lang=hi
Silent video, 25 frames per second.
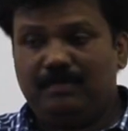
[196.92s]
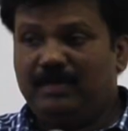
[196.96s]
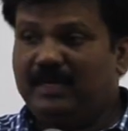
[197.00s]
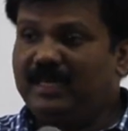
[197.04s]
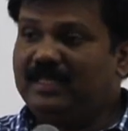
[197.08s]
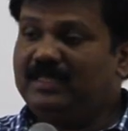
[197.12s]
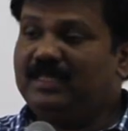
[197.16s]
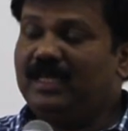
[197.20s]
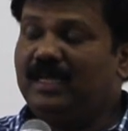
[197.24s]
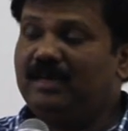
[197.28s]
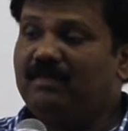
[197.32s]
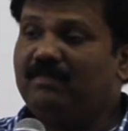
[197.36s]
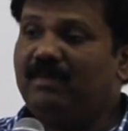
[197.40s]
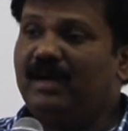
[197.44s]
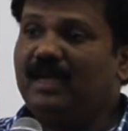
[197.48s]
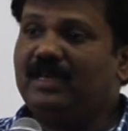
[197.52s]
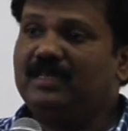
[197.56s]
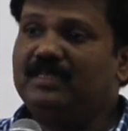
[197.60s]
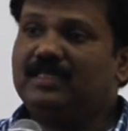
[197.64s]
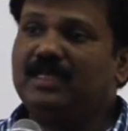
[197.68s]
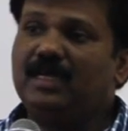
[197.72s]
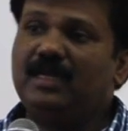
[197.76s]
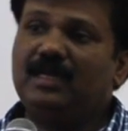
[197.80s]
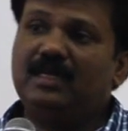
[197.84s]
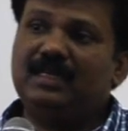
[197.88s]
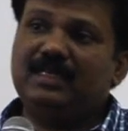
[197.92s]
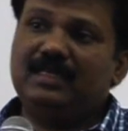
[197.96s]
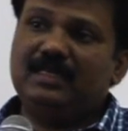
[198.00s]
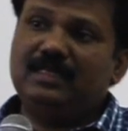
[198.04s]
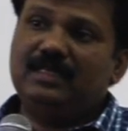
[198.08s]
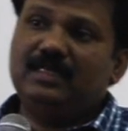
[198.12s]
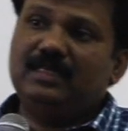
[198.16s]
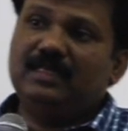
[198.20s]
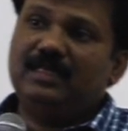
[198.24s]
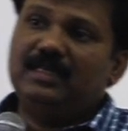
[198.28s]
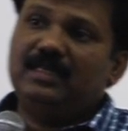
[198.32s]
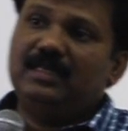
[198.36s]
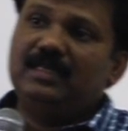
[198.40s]
बड़े धनवान था
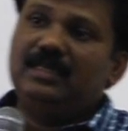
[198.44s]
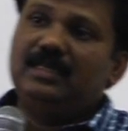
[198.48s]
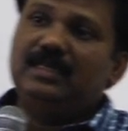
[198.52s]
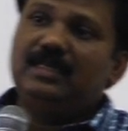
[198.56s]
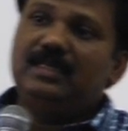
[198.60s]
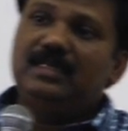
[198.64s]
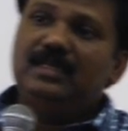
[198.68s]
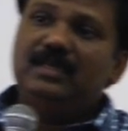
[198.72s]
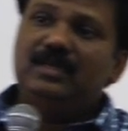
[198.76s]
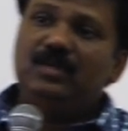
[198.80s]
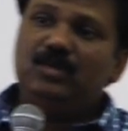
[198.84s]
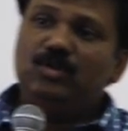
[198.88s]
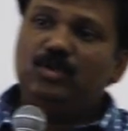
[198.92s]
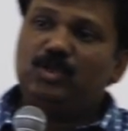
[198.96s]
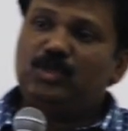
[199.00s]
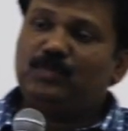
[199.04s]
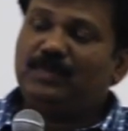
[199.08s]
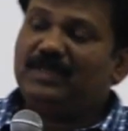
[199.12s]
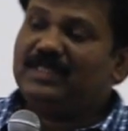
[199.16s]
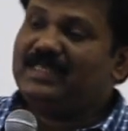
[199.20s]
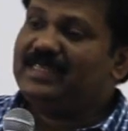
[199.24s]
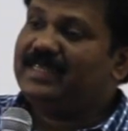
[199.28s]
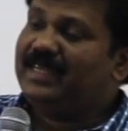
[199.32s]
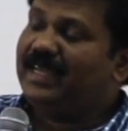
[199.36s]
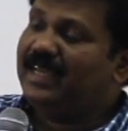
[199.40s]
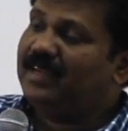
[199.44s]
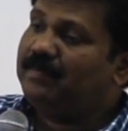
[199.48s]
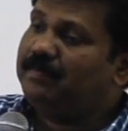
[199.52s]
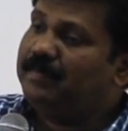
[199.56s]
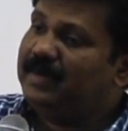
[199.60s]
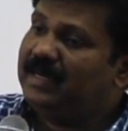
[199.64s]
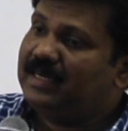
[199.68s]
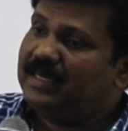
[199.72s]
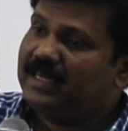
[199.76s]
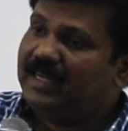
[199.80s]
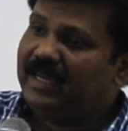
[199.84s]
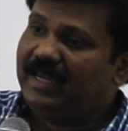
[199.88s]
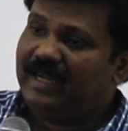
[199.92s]
उसमें से एक
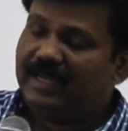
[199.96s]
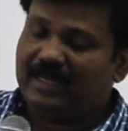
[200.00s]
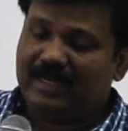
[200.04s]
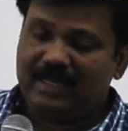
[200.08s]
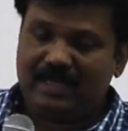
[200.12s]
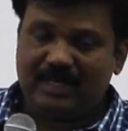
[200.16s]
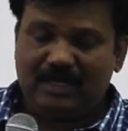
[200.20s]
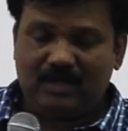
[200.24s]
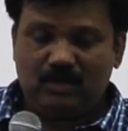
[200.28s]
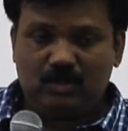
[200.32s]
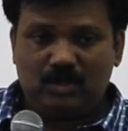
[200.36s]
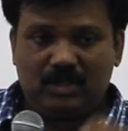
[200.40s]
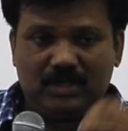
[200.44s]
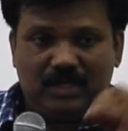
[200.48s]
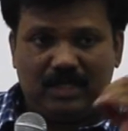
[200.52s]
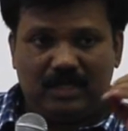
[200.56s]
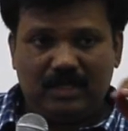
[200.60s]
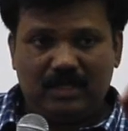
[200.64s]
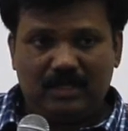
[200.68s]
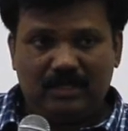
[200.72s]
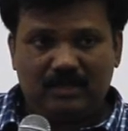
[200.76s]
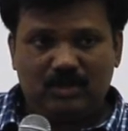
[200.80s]
बेटे आकर के उससे